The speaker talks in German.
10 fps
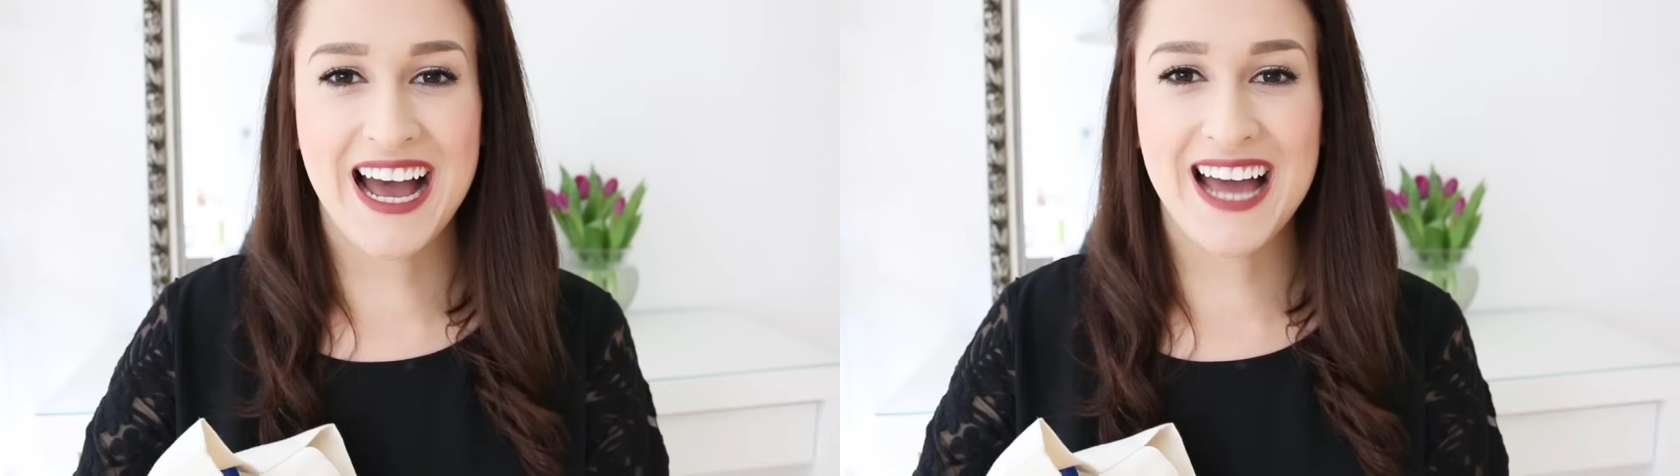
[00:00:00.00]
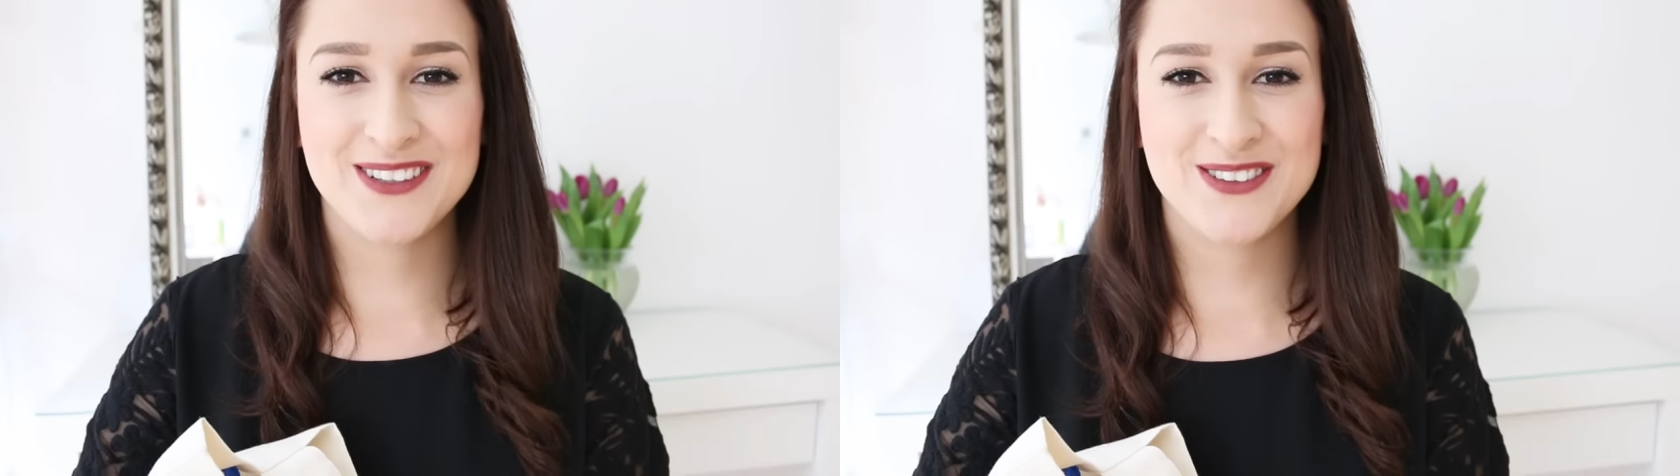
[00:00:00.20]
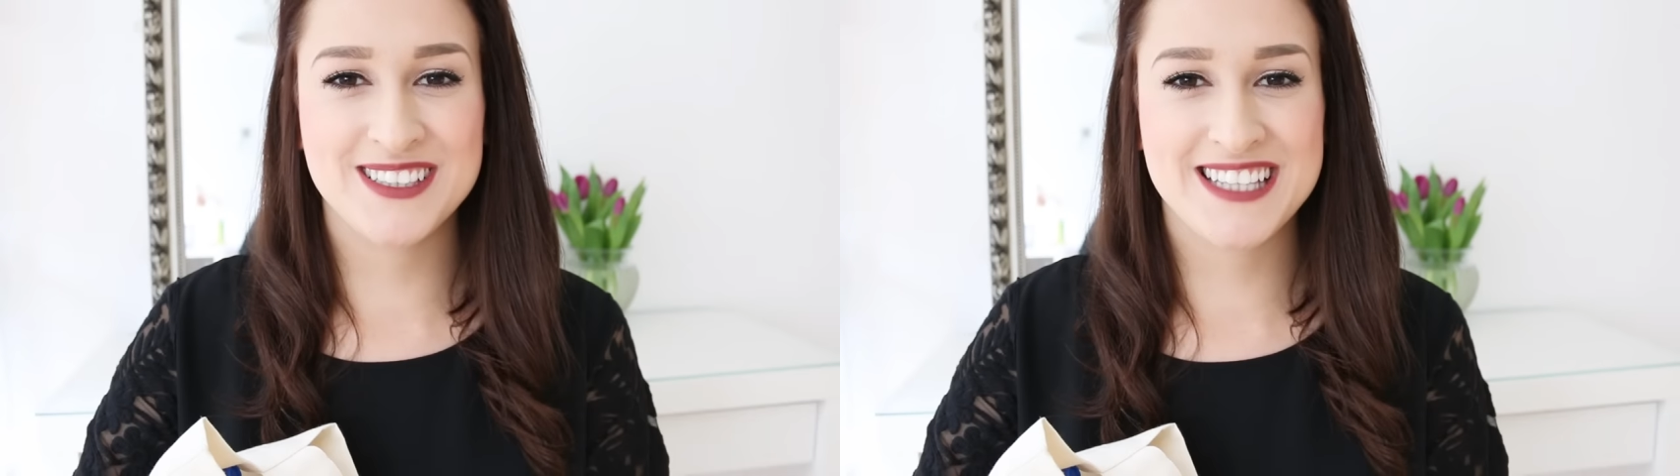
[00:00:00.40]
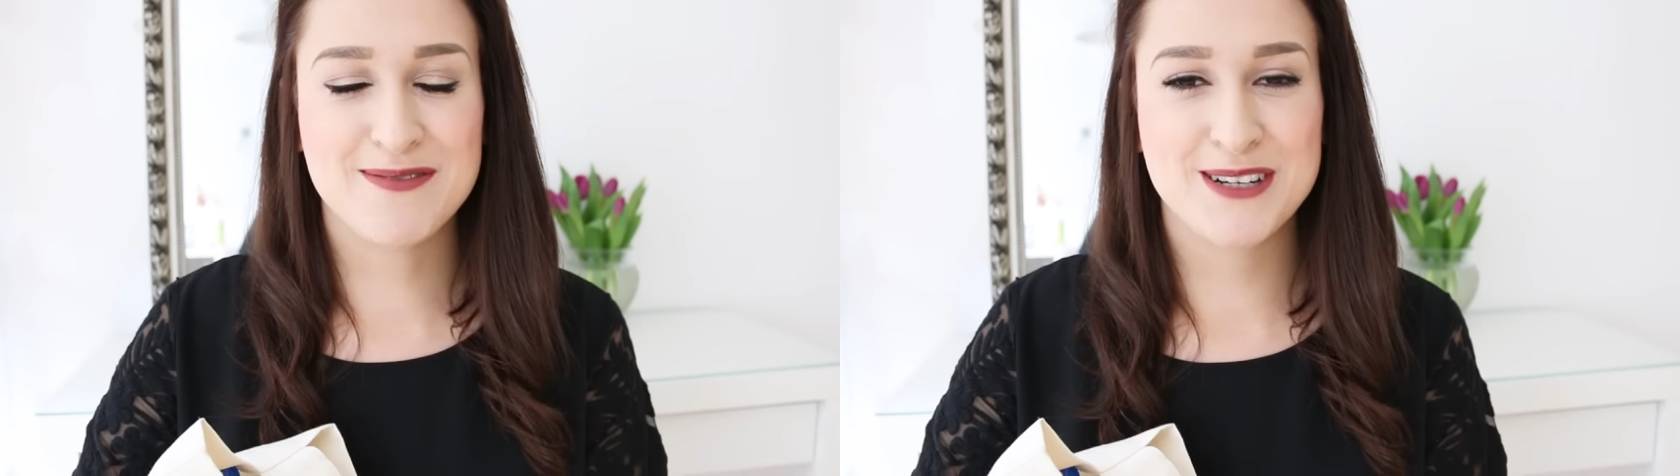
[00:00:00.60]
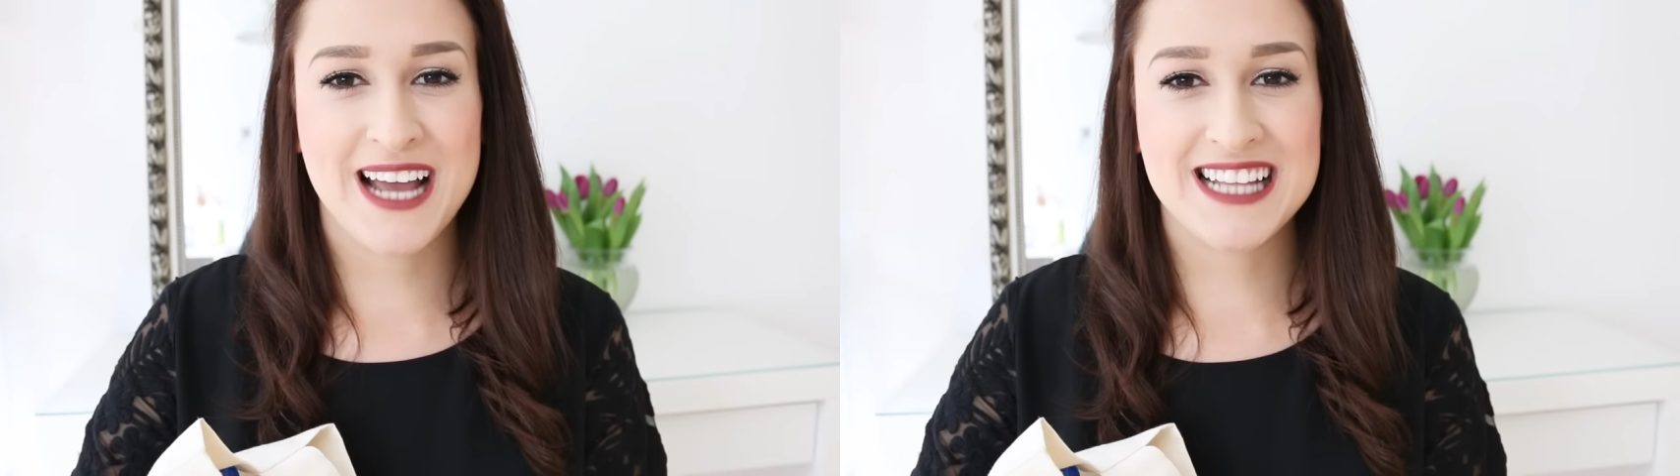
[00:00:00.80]
Hallo, es
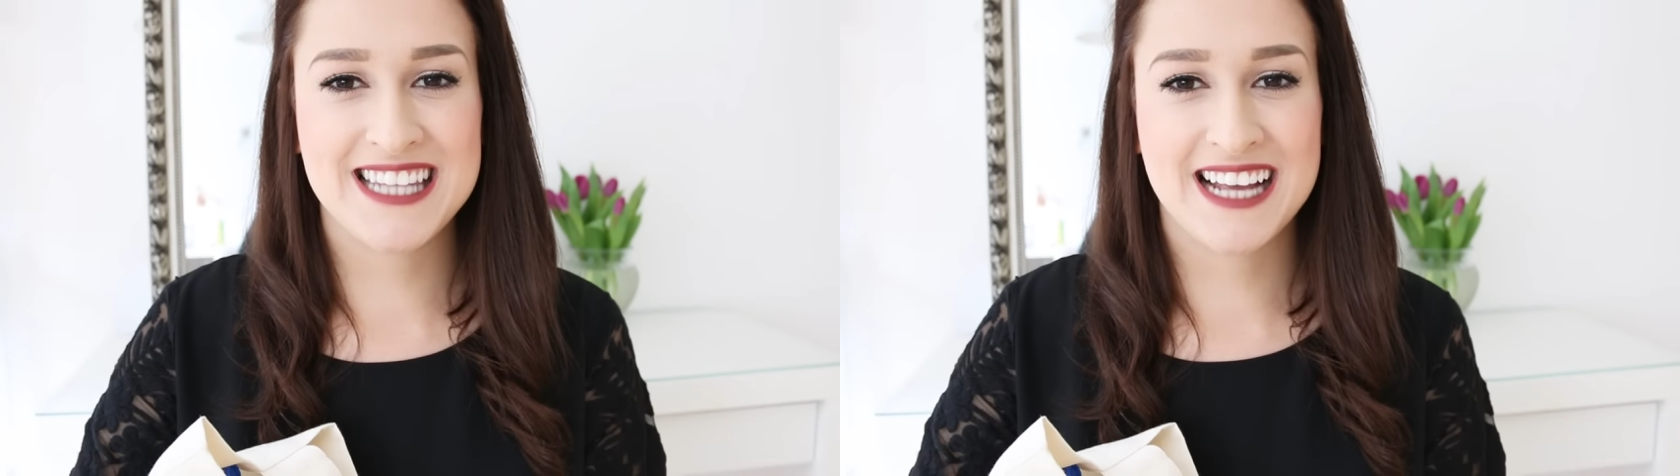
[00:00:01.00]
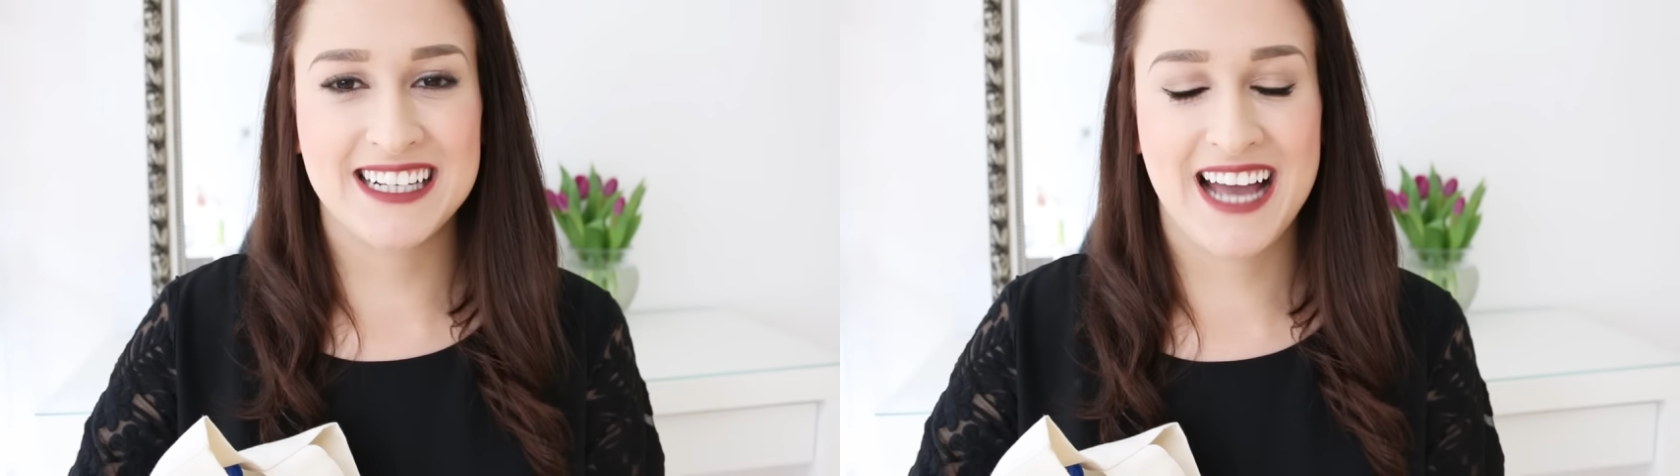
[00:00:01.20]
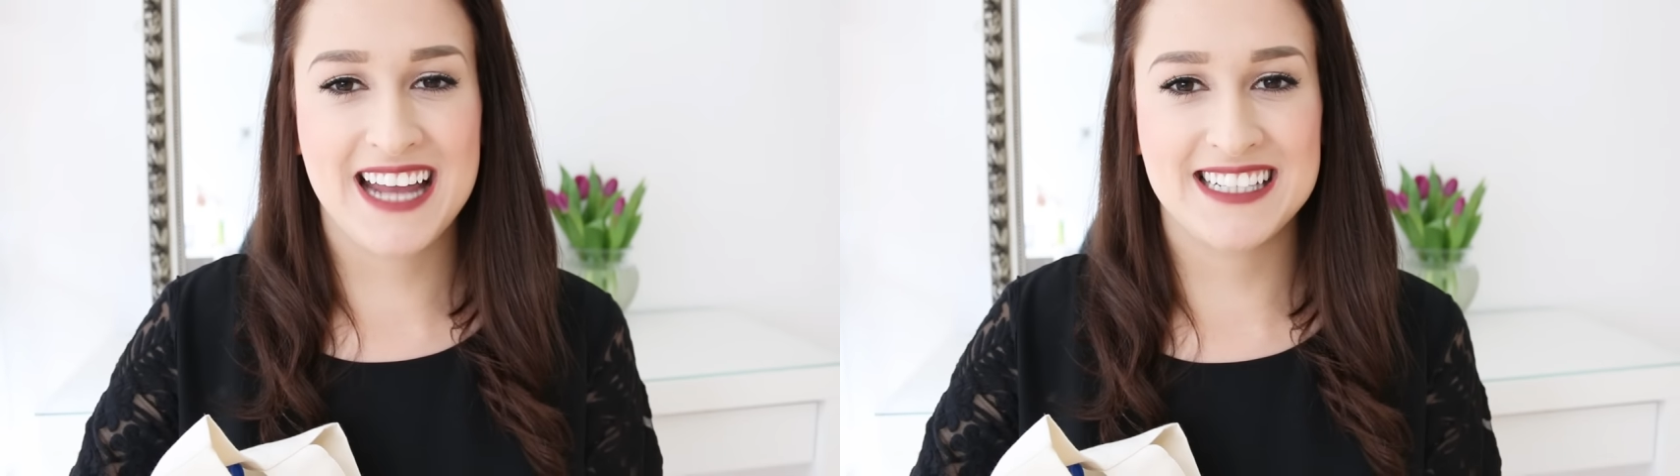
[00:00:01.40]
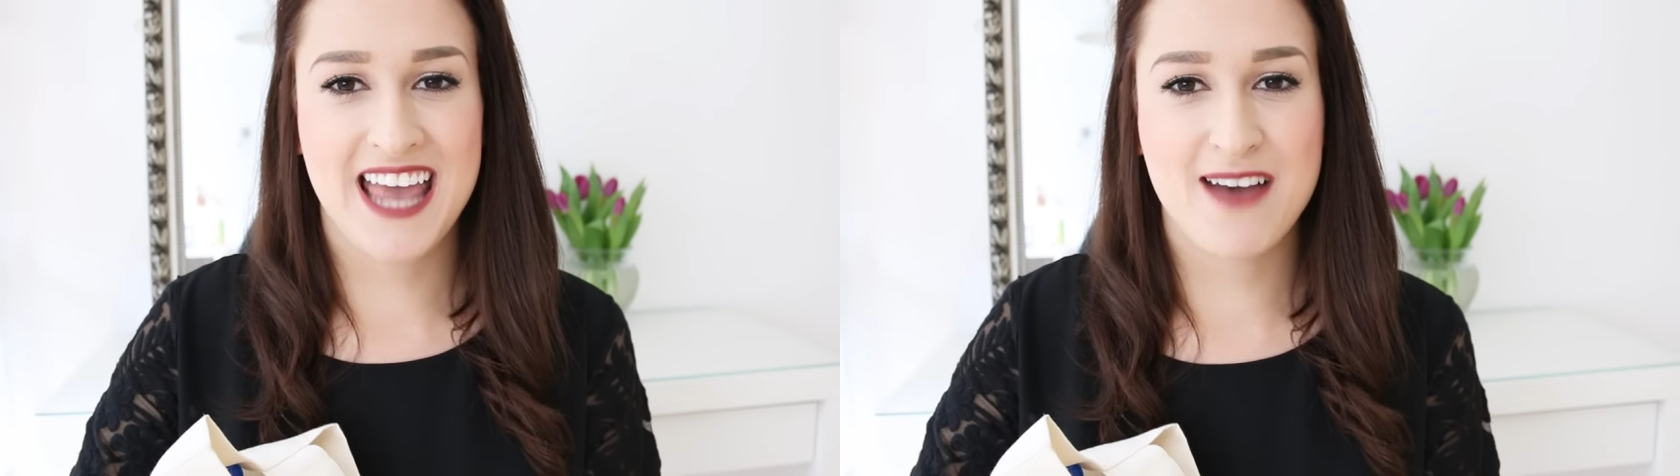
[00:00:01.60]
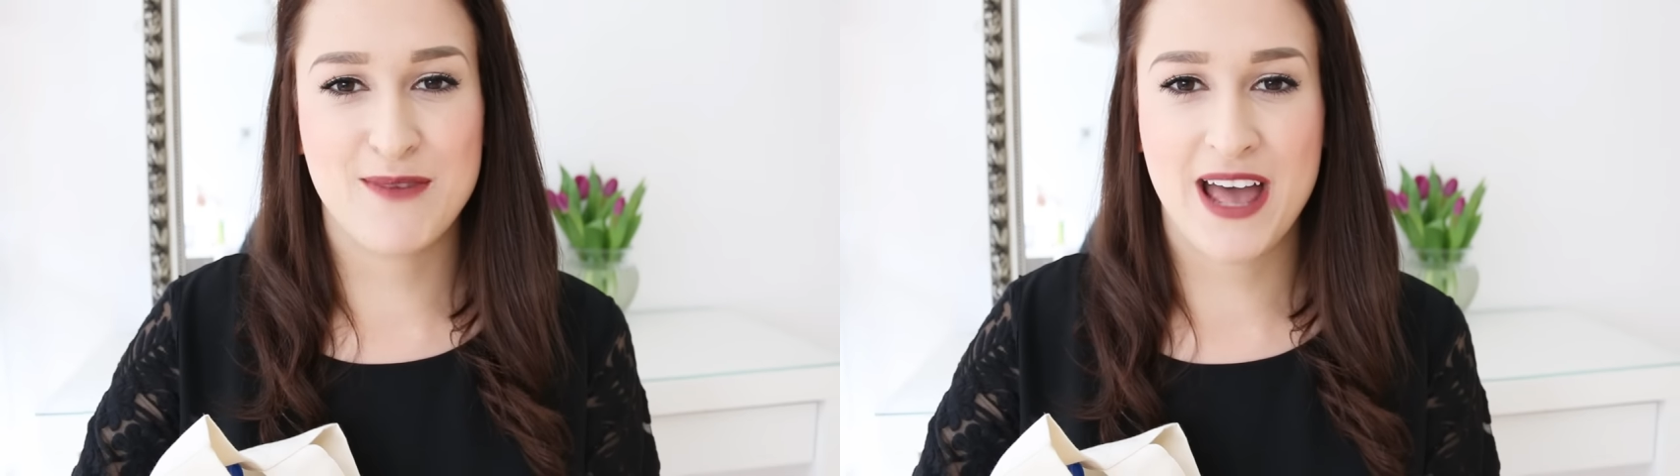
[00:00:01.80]
gab schon ganz lange keinen
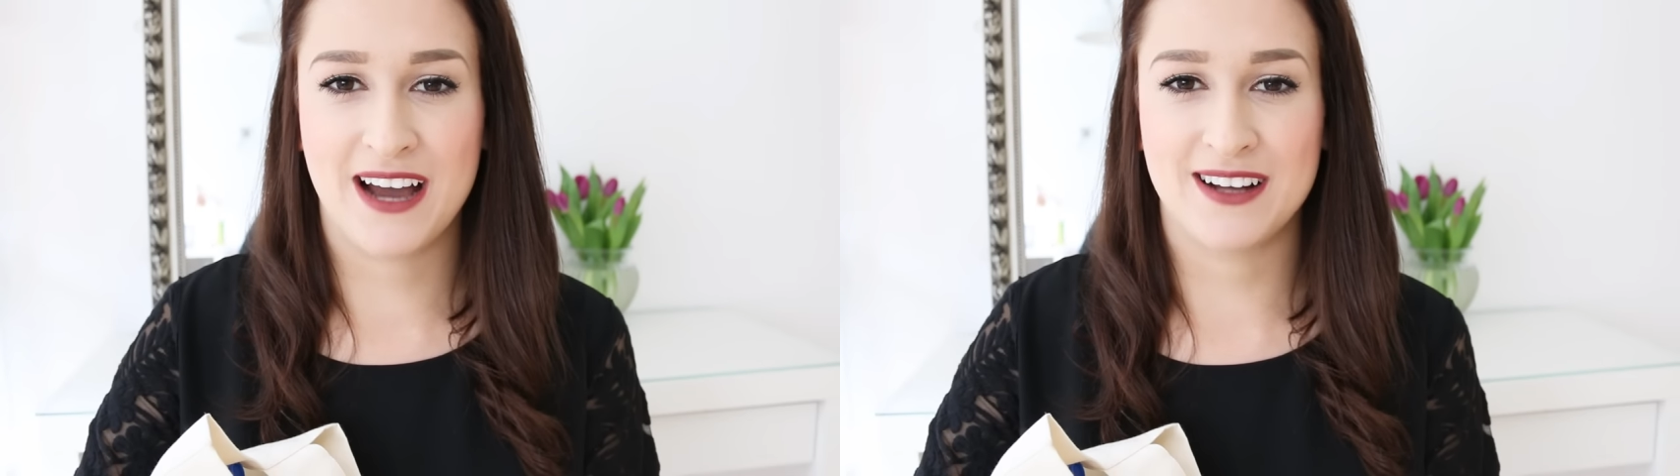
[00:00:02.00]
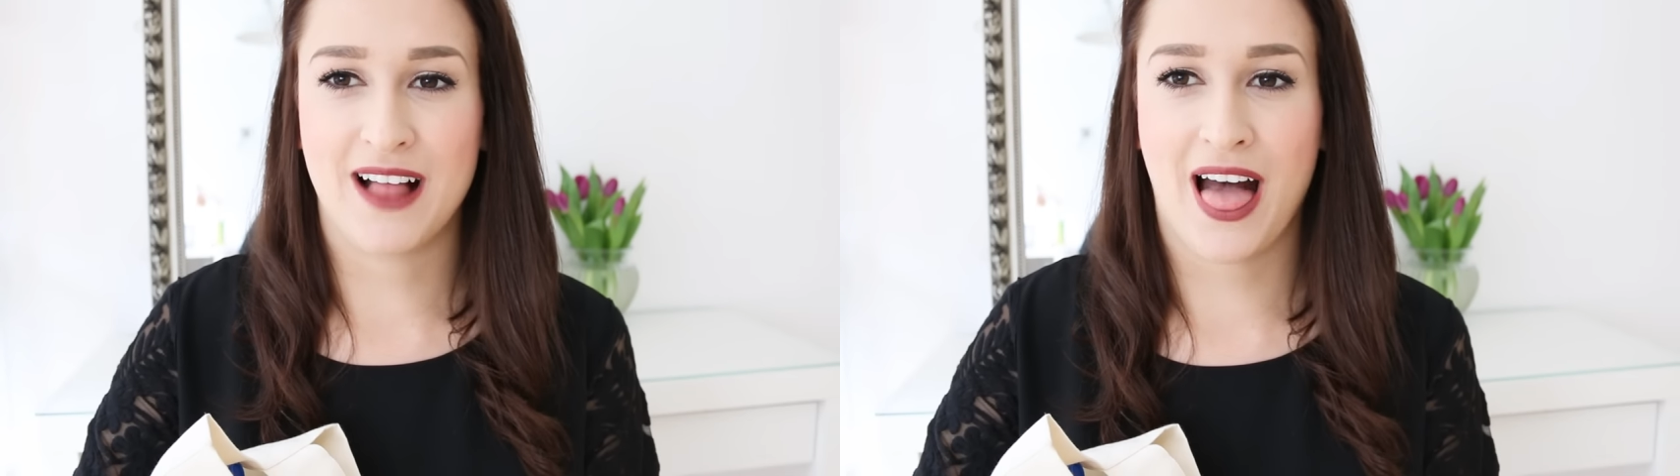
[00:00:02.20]
DM her.